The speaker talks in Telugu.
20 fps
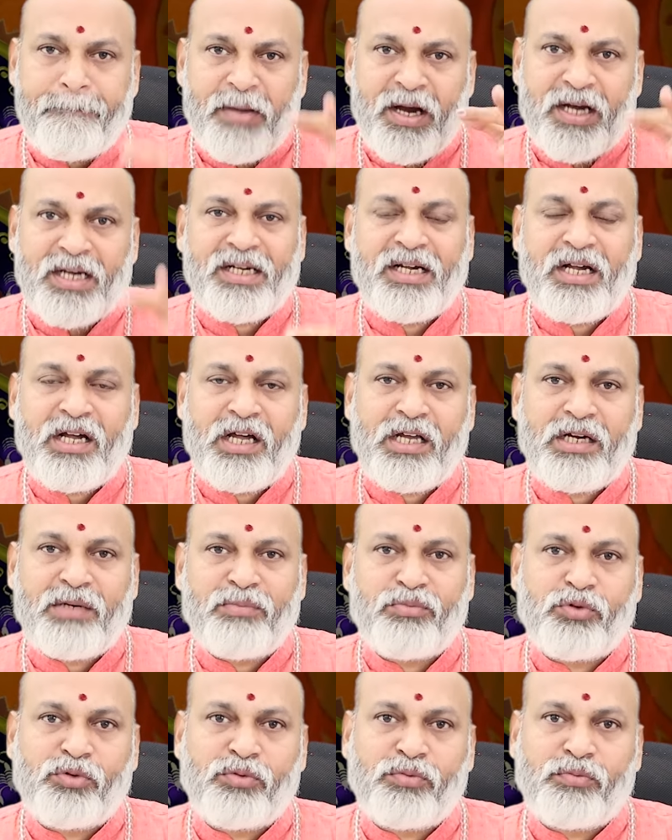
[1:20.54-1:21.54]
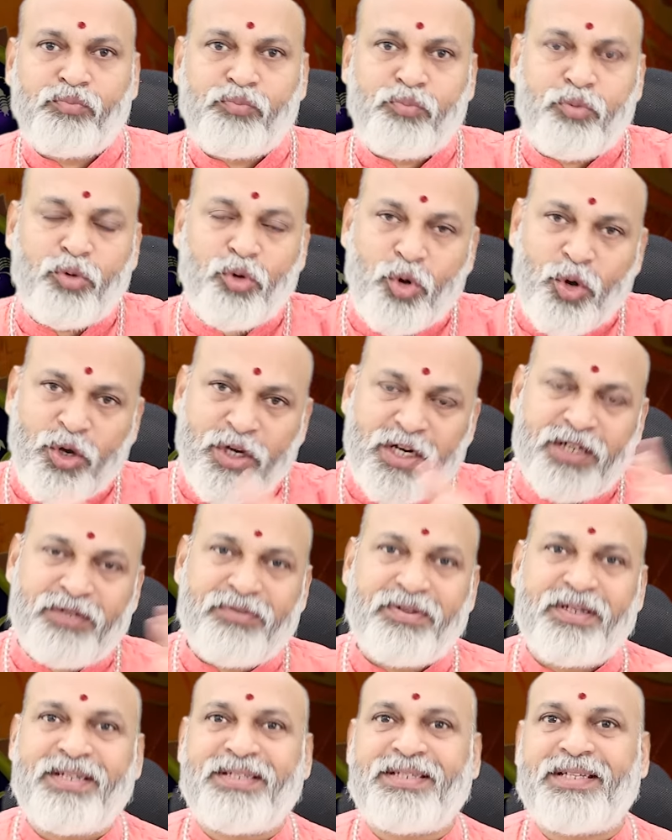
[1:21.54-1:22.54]
బంగారము
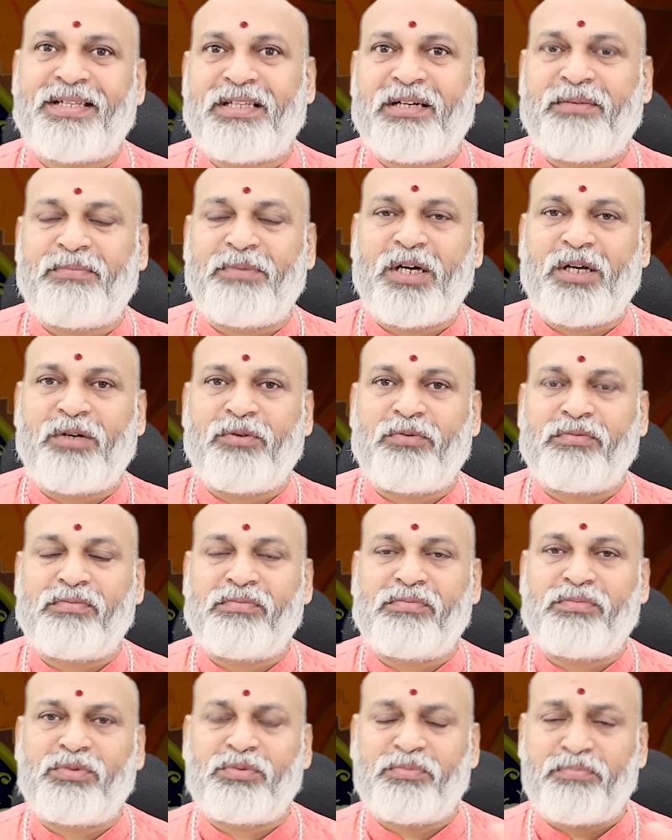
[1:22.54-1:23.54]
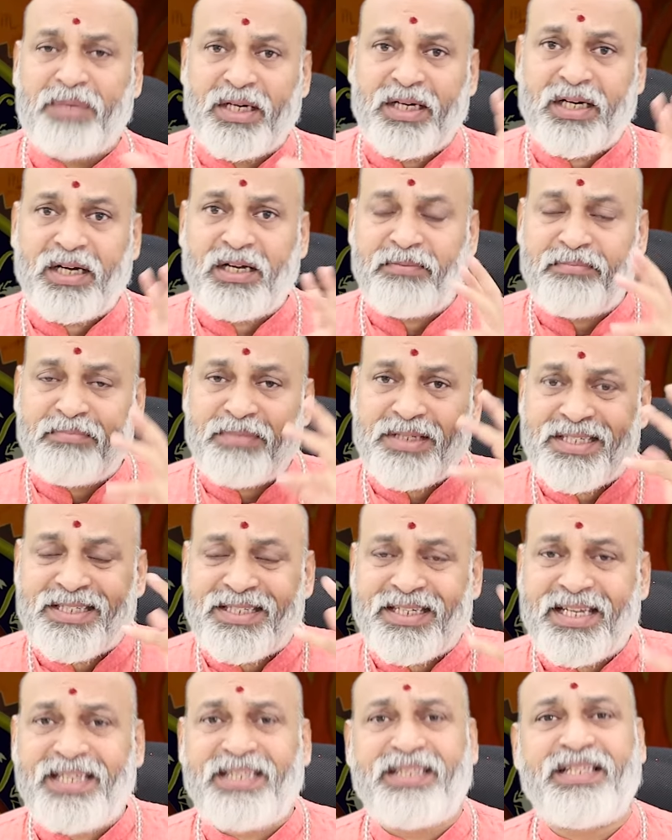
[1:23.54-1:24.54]
పోయినటువంటి సందర్భాలు బంగారం మిస్
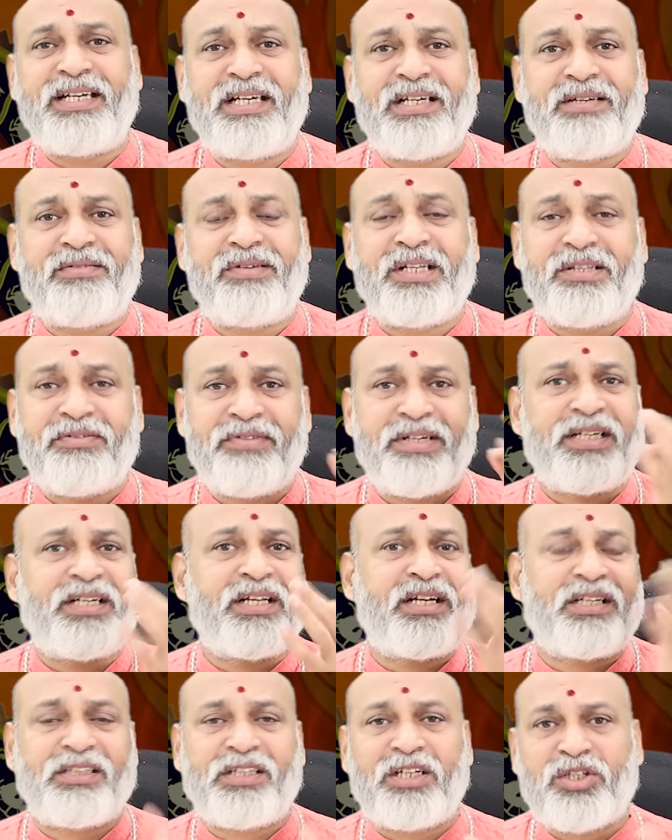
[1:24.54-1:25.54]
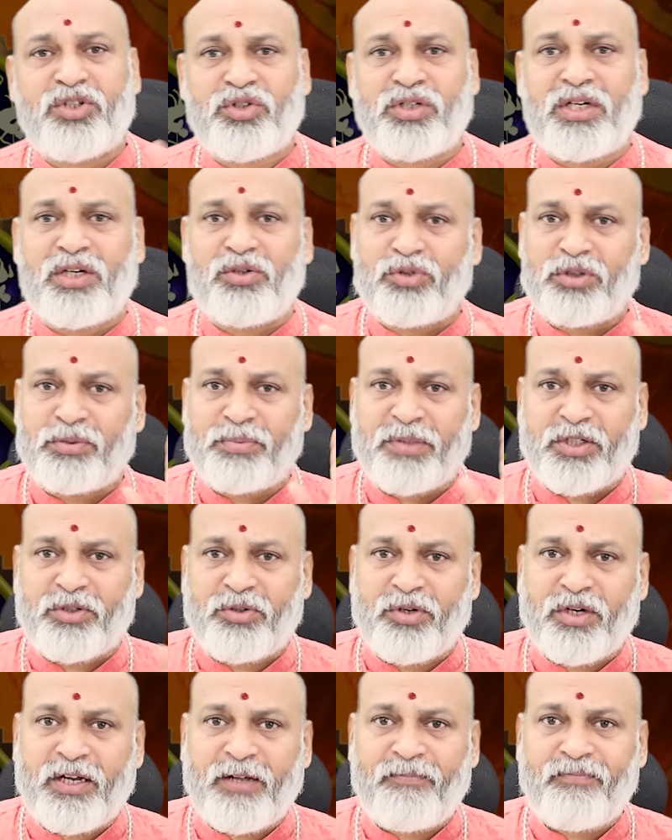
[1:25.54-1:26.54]
అయిందనేటువంటిది వింటారు తరచుగా
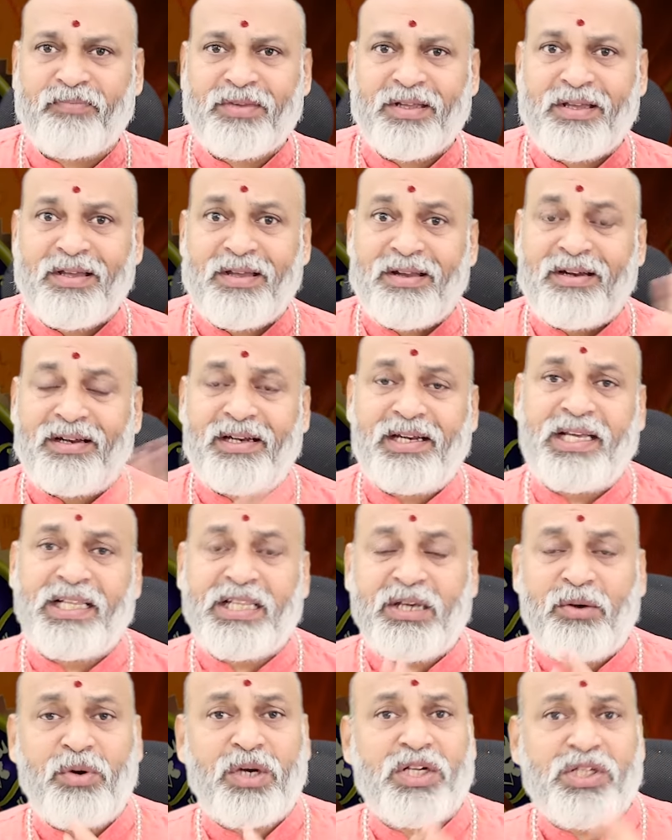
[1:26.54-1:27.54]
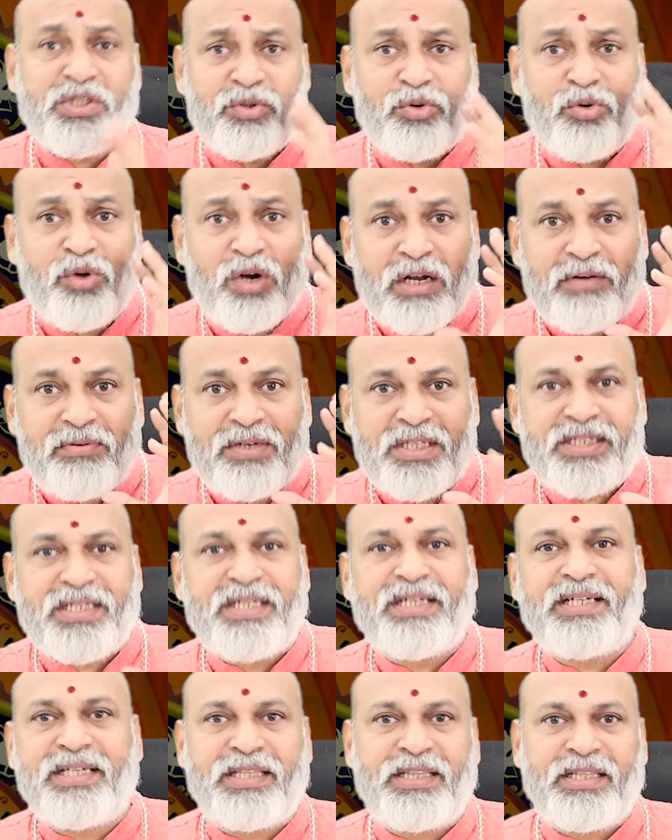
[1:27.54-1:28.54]
గుర్తుపెట్టుకోండి లేదా ఒక గొడవ
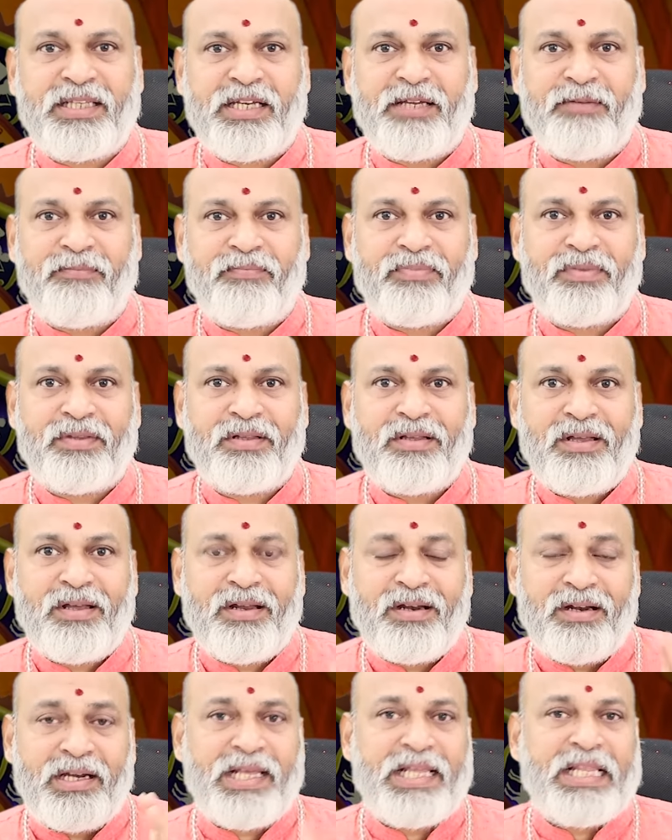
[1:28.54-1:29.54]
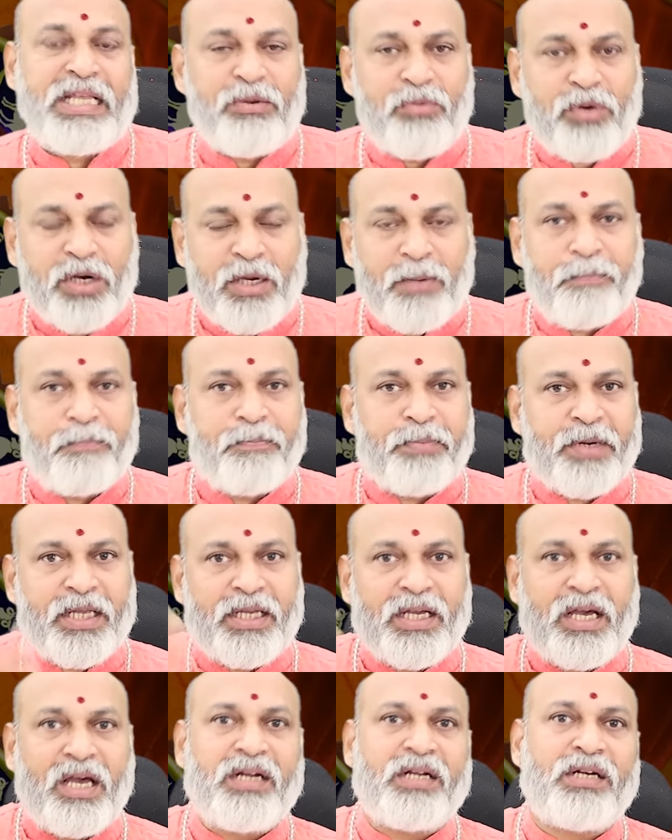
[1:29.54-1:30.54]
జరిగింది లేదా ఒక
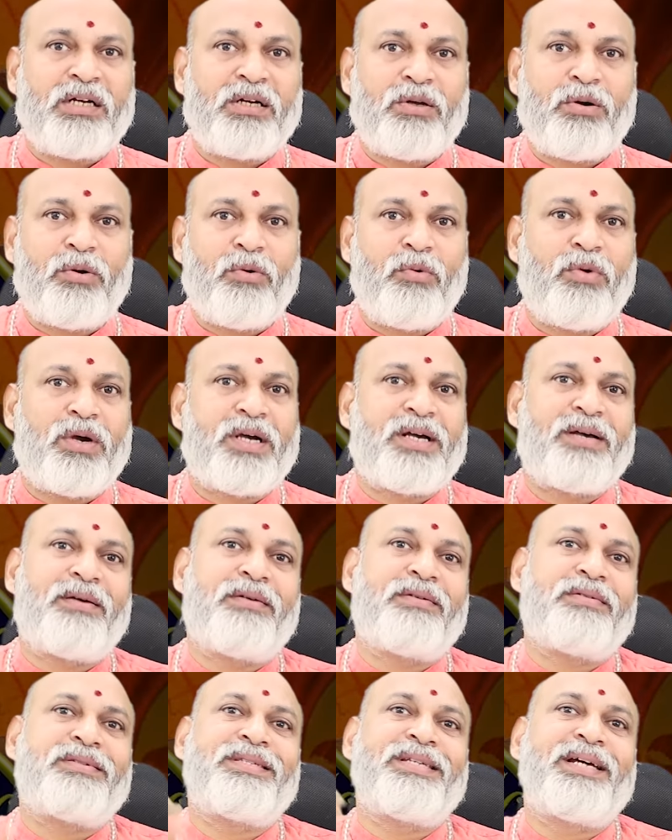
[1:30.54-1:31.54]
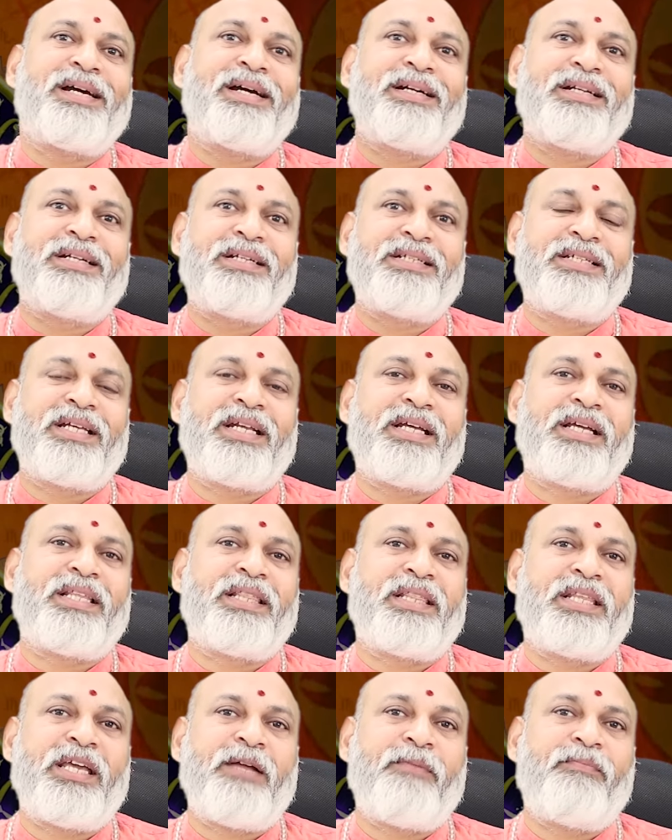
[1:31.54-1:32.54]
ప్రయాణంలో ఒక సంఘటన
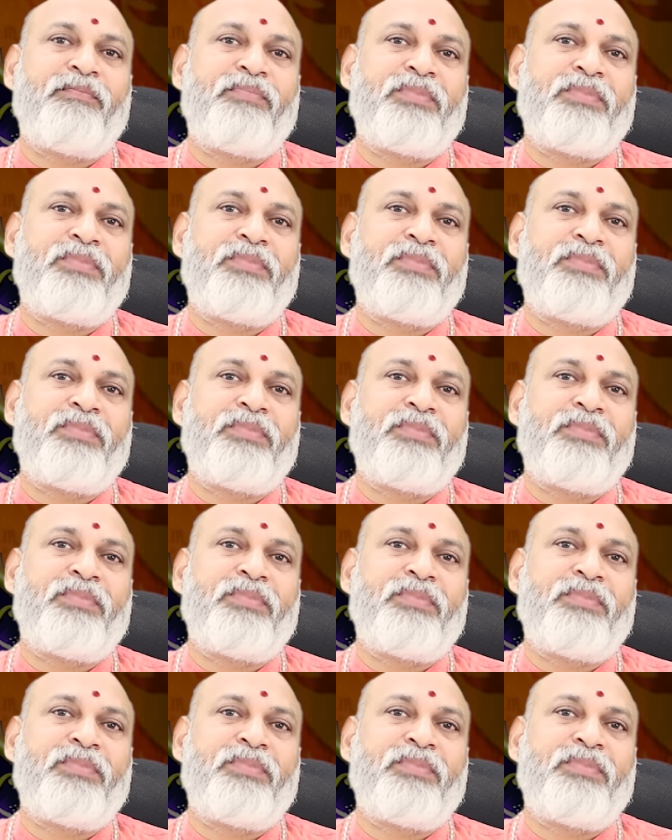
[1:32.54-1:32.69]
జరిగింది